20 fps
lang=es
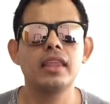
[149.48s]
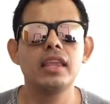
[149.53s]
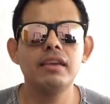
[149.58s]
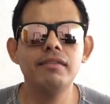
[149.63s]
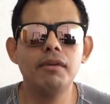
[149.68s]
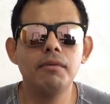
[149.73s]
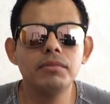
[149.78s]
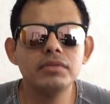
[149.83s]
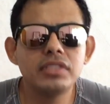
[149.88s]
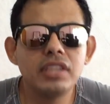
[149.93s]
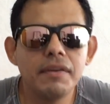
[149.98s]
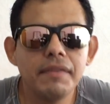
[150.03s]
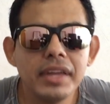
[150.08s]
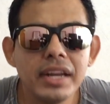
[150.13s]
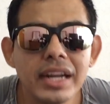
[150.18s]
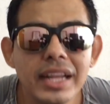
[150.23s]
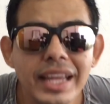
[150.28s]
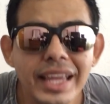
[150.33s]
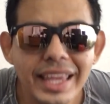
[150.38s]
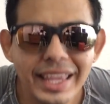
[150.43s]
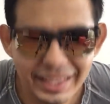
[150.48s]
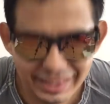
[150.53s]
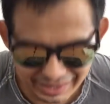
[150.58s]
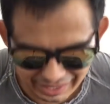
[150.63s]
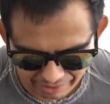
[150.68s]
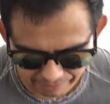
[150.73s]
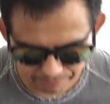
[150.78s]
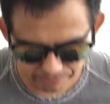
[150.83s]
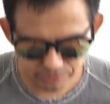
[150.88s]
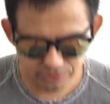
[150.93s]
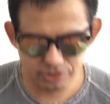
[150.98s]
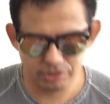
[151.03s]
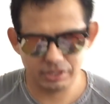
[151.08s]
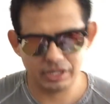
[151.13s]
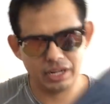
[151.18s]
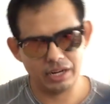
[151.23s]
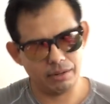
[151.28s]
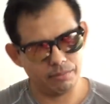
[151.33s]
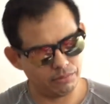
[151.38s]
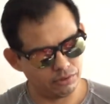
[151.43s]
y vamos a ver qué tal
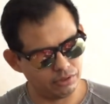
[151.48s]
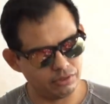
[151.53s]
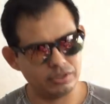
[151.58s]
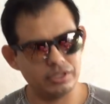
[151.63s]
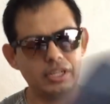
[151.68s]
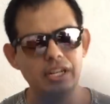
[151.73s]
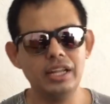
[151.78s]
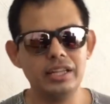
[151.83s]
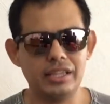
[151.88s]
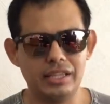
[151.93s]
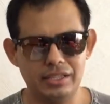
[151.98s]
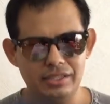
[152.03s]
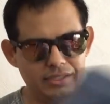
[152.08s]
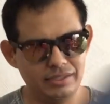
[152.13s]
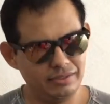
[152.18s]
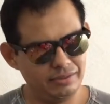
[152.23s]
funciona la motocicleta.